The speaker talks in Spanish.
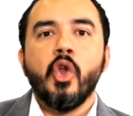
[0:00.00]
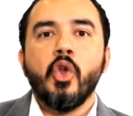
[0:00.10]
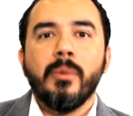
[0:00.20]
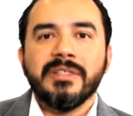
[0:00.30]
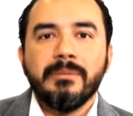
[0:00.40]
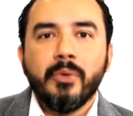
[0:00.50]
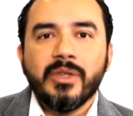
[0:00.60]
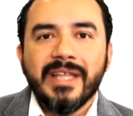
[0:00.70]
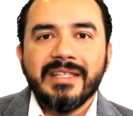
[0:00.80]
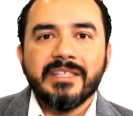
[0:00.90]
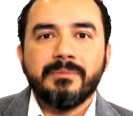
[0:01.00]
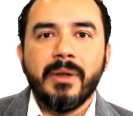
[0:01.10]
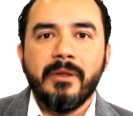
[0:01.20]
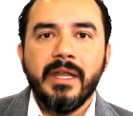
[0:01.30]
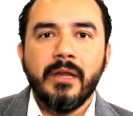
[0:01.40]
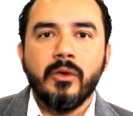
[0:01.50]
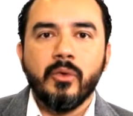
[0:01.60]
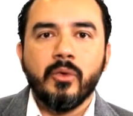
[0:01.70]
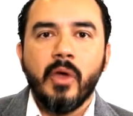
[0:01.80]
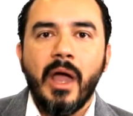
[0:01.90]
Lo más importante es
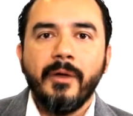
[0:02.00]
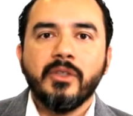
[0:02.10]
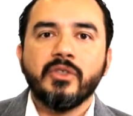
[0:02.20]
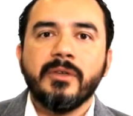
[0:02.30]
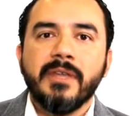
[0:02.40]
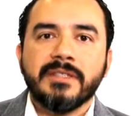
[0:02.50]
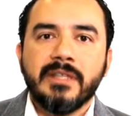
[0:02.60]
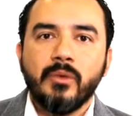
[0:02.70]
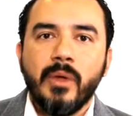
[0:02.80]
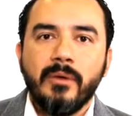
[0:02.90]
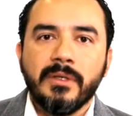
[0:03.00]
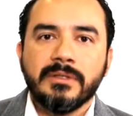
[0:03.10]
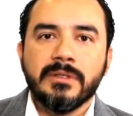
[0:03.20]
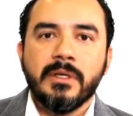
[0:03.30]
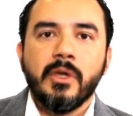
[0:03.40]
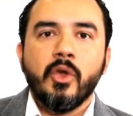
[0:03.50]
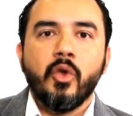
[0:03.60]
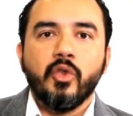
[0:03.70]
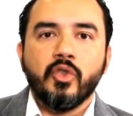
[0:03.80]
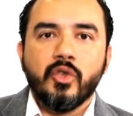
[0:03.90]
prevenirlo. Hábitos de vida saludables
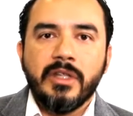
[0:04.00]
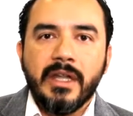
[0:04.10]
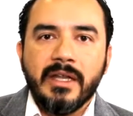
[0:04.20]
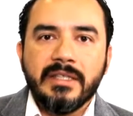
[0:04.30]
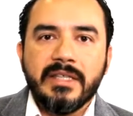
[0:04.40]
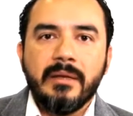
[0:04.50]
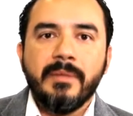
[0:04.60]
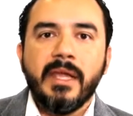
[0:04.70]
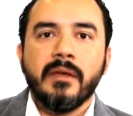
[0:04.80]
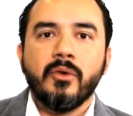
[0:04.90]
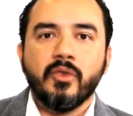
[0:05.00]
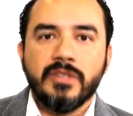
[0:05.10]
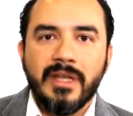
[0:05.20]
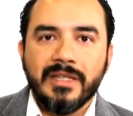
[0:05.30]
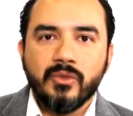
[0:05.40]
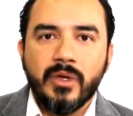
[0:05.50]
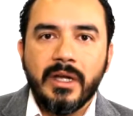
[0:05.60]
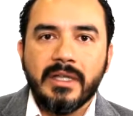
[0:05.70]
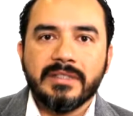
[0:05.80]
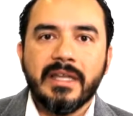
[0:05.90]
control de la glicemia, o sea, el azúcar
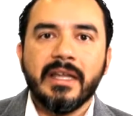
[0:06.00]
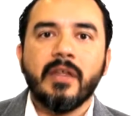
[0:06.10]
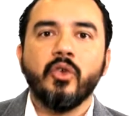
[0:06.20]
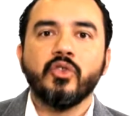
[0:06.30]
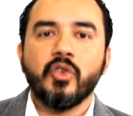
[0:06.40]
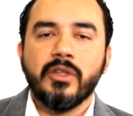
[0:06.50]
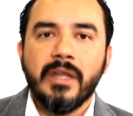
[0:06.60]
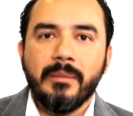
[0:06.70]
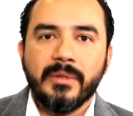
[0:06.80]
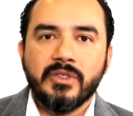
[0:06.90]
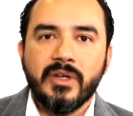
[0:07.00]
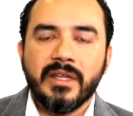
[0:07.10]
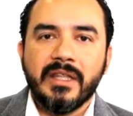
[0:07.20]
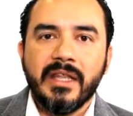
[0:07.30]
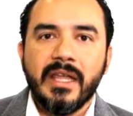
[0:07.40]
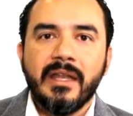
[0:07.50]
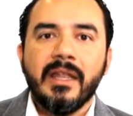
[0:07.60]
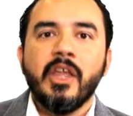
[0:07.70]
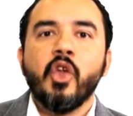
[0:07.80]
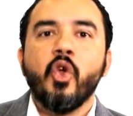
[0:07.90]
en la sangre, control de la presión arterial,
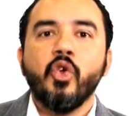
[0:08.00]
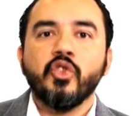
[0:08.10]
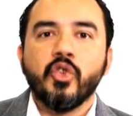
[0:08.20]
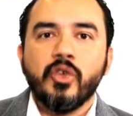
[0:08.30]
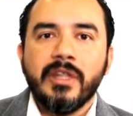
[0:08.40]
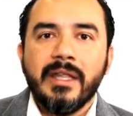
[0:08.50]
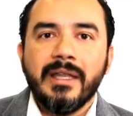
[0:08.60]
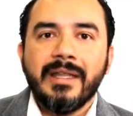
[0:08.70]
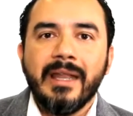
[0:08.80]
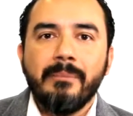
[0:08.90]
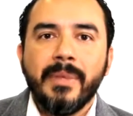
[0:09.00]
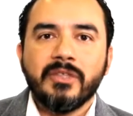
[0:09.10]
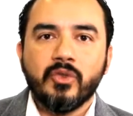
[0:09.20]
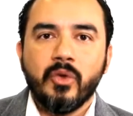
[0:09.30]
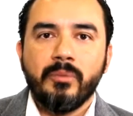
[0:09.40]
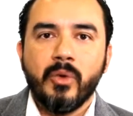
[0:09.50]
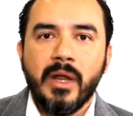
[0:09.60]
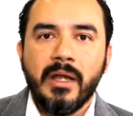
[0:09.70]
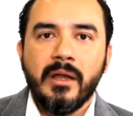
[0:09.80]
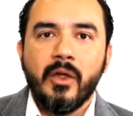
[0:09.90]
control del, del peso
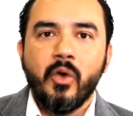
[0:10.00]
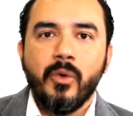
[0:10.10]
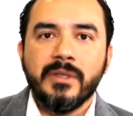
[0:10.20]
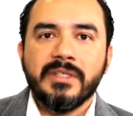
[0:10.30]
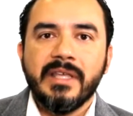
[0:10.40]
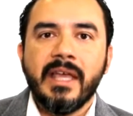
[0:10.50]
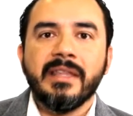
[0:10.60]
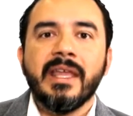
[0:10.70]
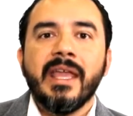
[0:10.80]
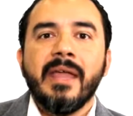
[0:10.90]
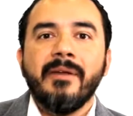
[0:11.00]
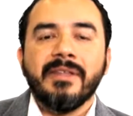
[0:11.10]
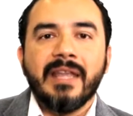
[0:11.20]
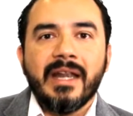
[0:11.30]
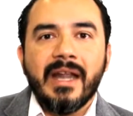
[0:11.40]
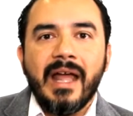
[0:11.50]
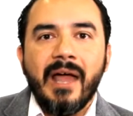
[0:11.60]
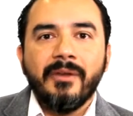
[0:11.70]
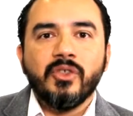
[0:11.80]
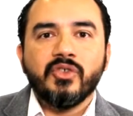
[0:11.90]
corporal, obesidad, evitar
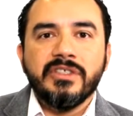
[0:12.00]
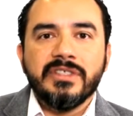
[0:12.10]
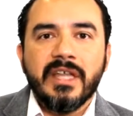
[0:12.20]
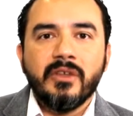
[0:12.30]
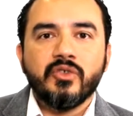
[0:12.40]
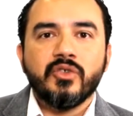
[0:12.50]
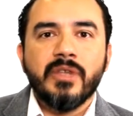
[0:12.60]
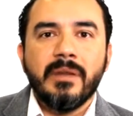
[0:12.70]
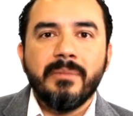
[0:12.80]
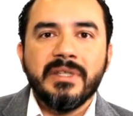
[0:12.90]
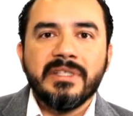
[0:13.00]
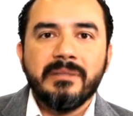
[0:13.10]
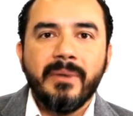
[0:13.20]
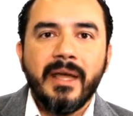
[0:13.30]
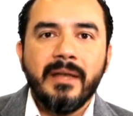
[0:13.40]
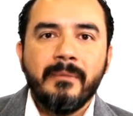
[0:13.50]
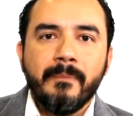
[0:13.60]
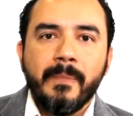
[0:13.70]
hábitos insanos, el principal